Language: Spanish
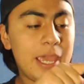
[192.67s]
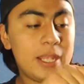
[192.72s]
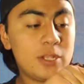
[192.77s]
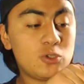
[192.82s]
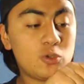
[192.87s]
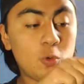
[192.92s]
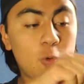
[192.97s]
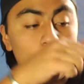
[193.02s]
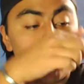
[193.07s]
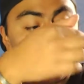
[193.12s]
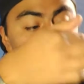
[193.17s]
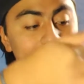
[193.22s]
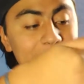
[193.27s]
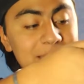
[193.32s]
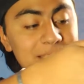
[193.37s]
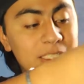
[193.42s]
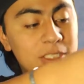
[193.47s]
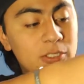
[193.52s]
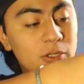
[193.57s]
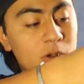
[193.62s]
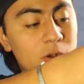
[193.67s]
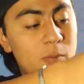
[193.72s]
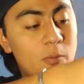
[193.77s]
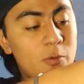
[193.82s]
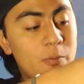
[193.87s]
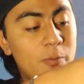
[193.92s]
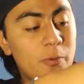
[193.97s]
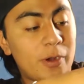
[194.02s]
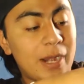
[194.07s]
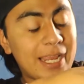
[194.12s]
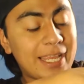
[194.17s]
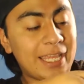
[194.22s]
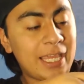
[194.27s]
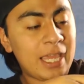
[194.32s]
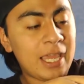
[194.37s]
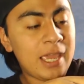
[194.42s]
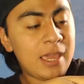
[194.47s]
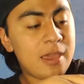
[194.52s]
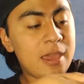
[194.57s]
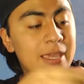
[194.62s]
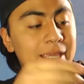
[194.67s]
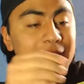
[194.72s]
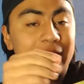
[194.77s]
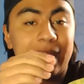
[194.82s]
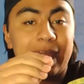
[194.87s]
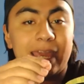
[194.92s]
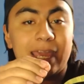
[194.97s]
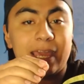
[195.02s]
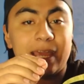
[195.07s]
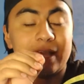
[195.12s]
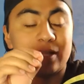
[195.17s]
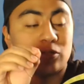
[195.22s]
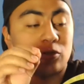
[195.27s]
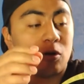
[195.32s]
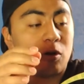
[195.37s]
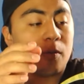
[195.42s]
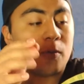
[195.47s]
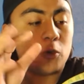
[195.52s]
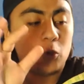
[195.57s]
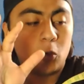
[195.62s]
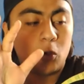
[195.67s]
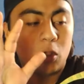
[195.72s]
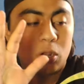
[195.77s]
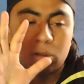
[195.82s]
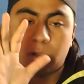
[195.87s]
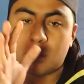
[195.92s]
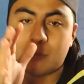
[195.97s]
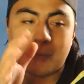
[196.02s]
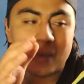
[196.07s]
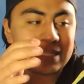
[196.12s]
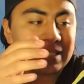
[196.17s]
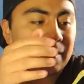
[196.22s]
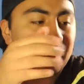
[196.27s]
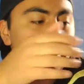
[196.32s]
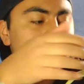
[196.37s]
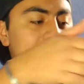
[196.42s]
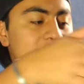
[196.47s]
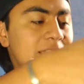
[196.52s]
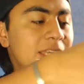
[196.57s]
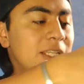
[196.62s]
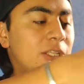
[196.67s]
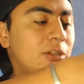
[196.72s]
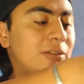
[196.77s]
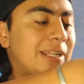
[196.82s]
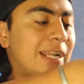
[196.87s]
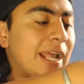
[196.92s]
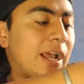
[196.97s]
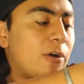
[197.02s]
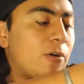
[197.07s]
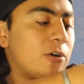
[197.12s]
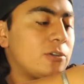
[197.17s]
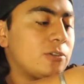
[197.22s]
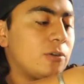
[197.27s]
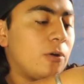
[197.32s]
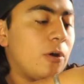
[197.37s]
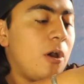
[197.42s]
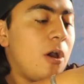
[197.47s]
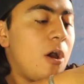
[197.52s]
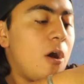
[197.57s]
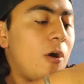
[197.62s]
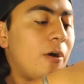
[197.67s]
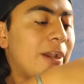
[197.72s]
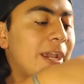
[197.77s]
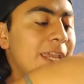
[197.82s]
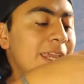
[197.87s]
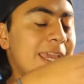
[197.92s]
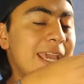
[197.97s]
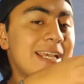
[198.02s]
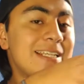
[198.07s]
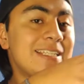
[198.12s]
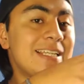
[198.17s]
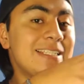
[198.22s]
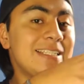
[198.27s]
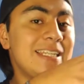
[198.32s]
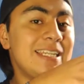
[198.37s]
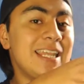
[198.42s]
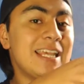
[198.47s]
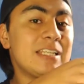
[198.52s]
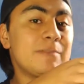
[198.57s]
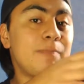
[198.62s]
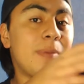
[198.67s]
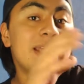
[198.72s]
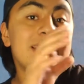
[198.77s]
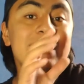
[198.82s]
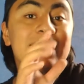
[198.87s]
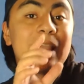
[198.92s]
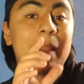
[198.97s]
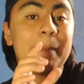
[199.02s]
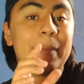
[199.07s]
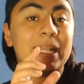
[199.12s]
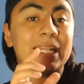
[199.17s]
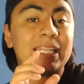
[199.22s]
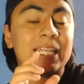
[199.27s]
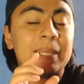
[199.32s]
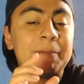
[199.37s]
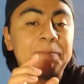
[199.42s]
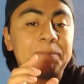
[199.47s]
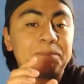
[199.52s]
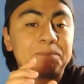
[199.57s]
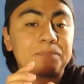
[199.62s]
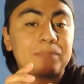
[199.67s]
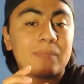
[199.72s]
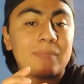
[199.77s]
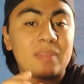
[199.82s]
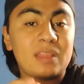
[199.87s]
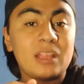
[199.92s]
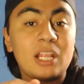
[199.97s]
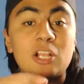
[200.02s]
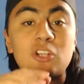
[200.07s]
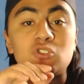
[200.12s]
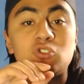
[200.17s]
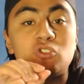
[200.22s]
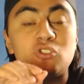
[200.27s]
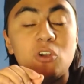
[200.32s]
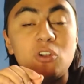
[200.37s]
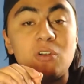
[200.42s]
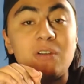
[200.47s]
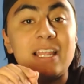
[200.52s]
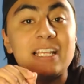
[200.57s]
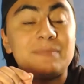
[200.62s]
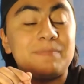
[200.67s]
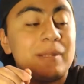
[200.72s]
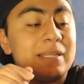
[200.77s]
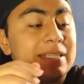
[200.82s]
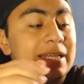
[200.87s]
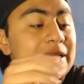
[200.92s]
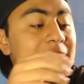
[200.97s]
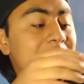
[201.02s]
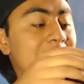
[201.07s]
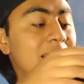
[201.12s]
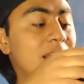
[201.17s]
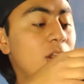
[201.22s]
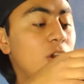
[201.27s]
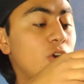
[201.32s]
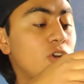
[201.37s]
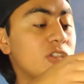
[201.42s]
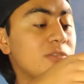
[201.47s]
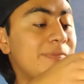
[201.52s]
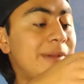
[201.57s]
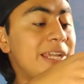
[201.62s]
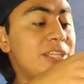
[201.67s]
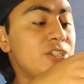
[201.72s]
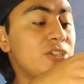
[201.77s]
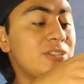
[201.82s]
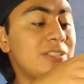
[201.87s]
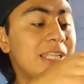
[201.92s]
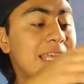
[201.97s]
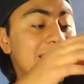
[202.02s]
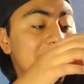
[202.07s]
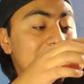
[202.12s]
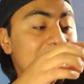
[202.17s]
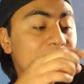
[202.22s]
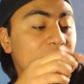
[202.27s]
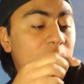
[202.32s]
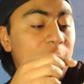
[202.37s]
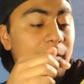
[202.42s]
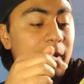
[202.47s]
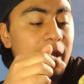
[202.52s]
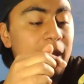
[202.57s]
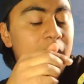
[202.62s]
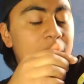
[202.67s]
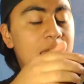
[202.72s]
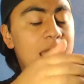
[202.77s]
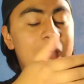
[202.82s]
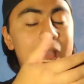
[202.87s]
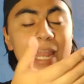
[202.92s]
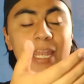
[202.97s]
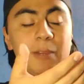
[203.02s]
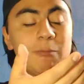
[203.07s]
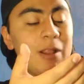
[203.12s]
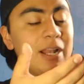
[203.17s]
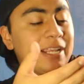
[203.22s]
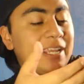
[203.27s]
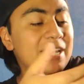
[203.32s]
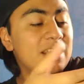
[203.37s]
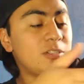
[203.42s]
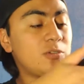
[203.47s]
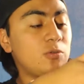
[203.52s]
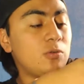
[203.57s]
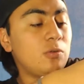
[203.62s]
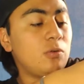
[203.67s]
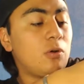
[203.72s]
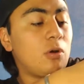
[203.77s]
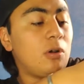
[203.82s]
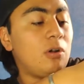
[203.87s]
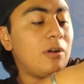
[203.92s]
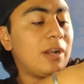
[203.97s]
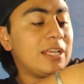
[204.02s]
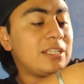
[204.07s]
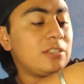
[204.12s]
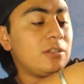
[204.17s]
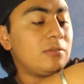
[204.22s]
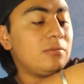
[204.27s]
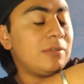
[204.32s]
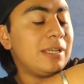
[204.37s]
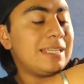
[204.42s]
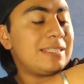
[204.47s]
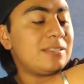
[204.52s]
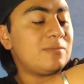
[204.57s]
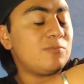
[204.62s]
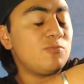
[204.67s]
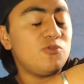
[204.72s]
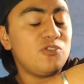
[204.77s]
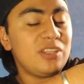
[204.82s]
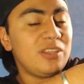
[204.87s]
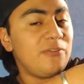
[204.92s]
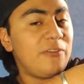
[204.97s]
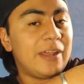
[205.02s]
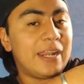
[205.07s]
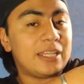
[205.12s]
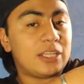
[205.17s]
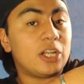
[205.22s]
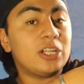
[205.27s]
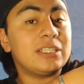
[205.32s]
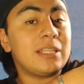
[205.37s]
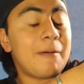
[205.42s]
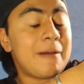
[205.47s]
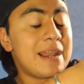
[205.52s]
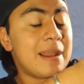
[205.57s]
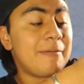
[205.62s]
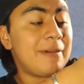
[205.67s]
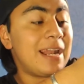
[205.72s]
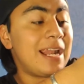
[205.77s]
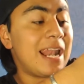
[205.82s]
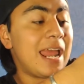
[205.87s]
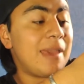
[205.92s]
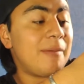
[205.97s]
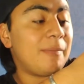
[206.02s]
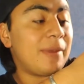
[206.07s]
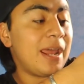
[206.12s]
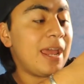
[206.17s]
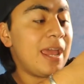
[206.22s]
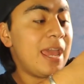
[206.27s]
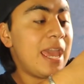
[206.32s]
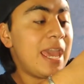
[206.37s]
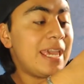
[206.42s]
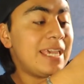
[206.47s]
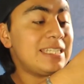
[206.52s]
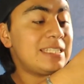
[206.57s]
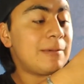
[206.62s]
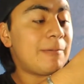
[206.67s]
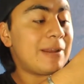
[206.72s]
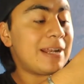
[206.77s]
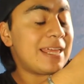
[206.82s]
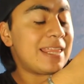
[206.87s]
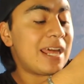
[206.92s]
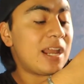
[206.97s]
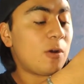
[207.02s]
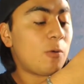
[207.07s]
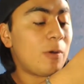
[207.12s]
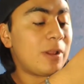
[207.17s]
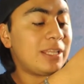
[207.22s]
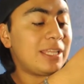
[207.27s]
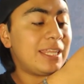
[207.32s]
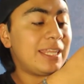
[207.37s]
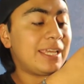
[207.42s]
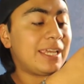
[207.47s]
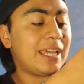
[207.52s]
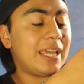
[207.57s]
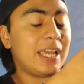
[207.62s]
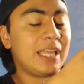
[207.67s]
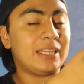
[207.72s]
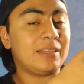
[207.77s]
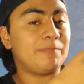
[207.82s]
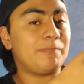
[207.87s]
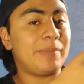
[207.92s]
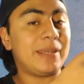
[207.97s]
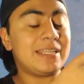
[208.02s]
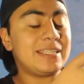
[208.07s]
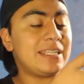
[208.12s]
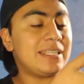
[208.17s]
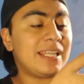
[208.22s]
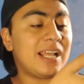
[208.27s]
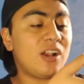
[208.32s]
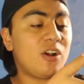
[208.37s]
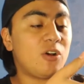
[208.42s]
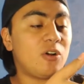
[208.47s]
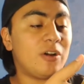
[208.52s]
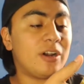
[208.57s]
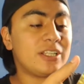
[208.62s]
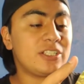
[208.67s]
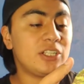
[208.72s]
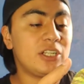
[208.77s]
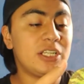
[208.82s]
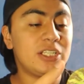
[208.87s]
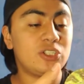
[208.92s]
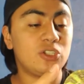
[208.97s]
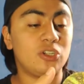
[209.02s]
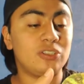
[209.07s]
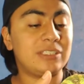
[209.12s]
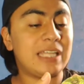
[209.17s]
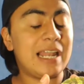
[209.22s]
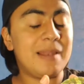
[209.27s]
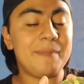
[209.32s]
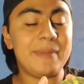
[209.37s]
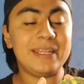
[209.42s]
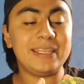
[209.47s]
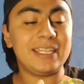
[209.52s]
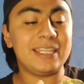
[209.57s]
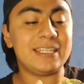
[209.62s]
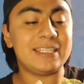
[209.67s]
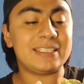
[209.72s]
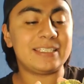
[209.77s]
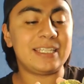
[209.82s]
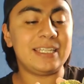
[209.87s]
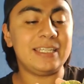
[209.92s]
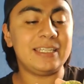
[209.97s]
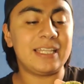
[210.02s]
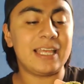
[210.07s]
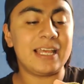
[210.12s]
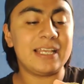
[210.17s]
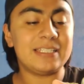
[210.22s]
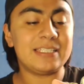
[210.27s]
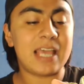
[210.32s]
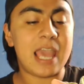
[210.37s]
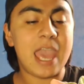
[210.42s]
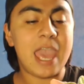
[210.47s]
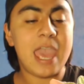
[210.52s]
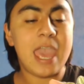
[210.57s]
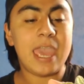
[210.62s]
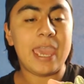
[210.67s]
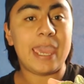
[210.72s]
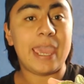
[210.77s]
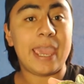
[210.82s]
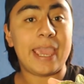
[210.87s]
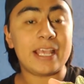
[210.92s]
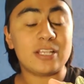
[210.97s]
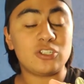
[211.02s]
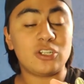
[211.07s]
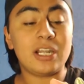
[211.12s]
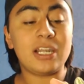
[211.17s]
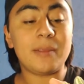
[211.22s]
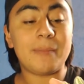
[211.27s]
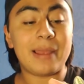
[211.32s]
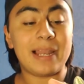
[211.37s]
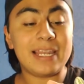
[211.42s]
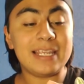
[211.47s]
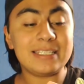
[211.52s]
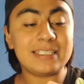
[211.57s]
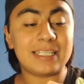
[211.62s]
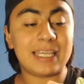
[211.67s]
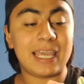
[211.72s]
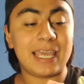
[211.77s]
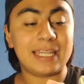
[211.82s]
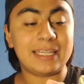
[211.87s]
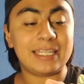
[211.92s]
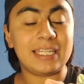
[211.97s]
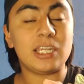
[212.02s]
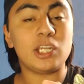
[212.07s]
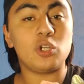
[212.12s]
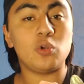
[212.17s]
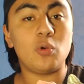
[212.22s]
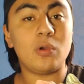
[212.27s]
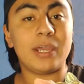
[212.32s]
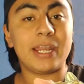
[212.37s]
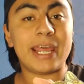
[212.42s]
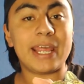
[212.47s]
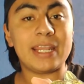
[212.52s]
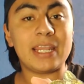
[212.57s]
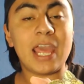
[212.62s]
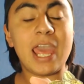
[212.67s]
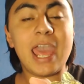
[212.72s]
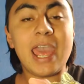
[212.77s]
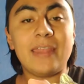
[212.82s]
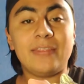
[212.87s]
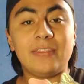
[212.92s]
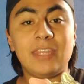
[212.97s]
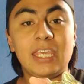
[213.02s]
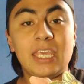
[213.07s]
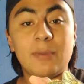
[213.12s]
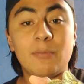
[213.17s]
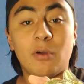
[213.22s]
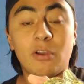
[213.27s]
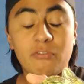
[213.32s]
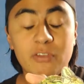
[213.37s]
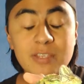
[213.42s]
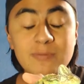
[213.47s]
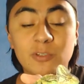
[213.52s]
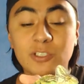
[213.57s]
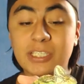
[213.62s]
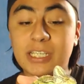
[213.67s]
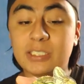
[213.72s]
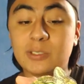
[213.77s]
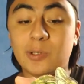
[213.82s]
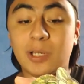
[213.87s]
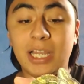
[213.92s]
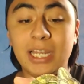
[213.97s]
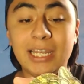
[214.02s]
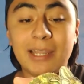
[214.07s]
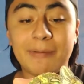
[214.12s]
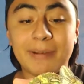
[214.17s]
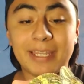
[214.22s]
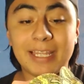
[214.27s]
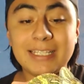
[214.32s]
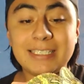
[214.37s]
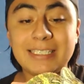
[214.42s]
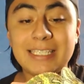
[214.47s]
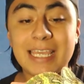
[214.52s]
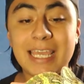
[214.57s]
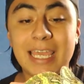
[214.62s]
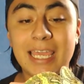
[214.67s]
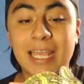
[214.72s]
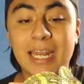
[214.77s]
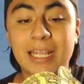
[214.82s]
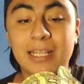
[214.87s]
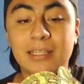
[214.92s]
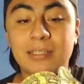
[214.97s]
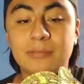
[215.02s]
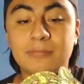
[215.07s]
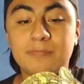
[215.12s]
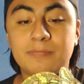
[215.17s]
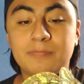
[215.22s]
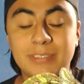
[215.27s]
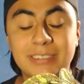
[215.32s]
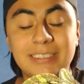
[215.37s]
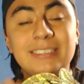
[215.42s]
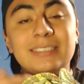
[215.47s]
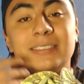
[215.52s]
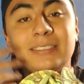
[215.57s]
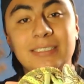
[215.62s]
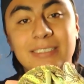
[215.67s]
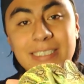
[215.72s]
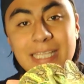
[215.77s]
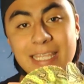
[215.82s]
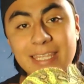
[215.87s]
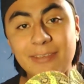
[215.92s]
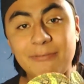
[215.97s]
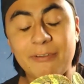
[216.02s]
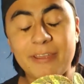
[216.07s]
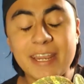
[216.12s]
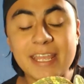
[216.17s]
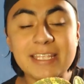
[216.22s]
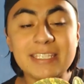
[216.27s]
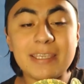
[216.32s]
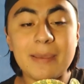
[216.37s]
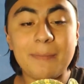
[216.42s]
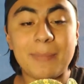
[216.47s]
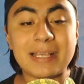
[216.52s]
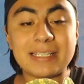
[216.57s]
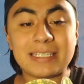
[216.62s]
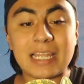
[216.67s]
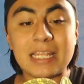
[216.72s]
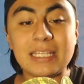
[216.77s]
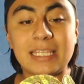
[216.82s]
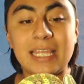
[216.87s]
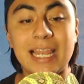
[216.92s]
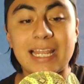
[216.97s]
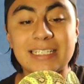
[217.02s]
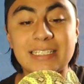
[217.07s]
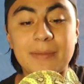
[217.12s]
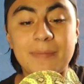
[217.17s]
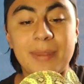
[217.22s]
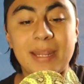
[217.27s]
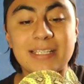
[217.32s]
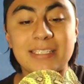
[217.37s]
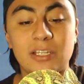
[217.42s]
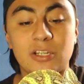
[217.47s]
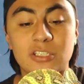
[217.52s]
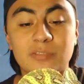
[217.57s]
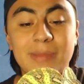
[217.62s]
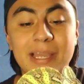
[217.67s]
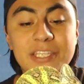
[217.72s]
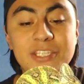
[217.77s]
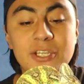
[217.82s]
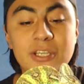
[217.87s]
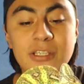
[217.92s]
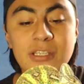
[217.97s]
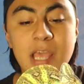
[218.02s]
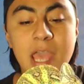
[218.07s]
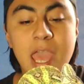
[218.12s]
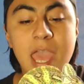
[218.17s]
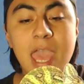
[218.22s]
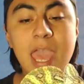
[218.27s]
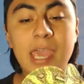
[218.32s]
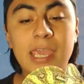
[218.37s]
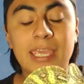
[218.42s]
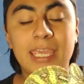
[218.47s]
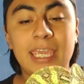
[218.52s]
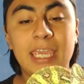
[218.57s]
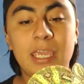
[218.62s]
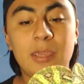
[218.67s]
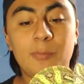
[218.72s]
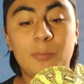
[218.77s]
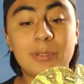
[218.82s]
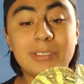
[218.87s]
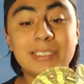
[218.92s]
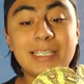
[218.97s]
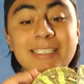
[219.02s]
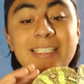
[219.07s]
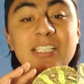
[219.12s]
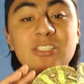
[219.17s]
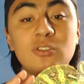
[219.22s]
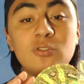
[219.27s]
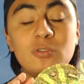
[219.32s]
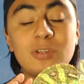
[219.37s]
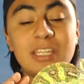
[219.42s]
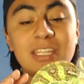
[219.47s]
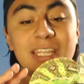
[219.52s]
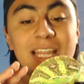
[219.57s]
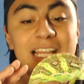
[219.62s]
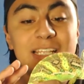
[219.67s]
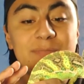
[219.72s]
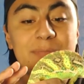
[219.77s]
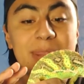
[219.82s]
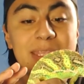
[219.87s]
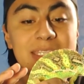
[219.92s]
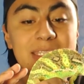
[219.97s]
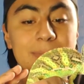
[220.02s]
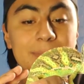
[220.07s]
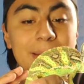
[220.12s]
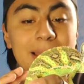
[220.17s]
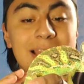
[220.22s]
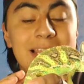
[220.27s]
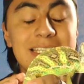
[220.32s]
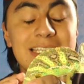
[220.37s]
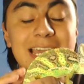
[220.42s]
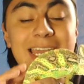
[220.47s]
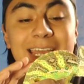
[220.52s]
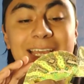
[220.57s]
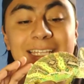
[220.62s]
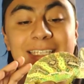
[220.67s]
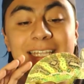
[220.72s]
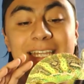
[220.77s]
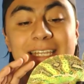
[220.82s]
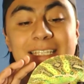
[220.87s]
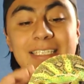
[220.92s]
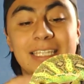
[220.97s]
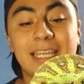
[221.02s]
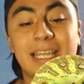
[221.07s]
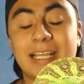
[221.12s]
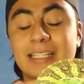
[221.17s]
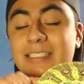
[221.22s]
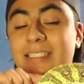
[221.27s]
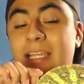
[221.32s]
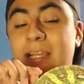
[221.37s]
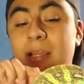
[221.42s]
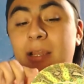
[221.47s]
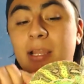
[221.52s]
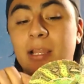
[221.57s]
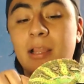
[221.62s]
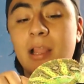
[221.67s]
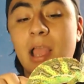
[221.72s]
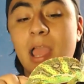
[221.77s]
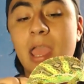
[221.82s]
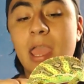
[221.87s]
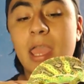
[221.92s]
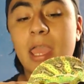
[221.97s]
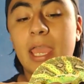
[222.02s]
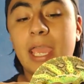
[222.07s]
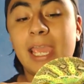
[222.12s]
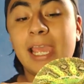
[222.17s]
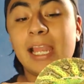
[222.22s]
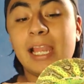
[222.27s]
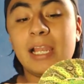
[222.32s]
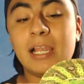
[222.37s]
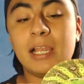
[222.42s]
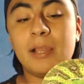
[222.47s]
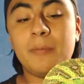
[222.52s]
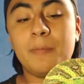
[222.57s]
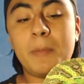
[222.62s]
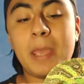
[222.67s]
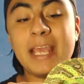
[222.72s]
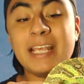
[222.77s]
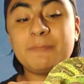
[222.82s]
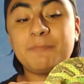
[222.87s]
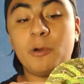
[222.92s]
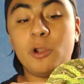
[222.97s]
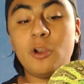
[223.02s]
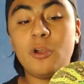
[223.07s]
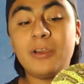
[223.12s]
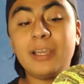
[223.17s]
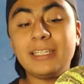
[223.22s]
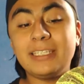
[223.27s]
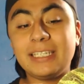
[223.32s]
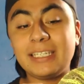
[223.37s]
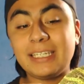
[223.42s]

en su cuerpecito como por aquí que son como de un color más amarillito, naranjoso. ¿Ok? Esas líneas básicamente solo las presentan los machos de esta forma. Al igual que su coloración es muy diferente. Ahorita van a ver a la hembra y se van a dar cuenta de que presentan coloraciones totalmente distintas. Eh, son animales que tienen un gran dimorfismo sexual. La verdad se, se diferencian bastante las hembras de los machos. Y pues esas son una de las principales características. El, espolón que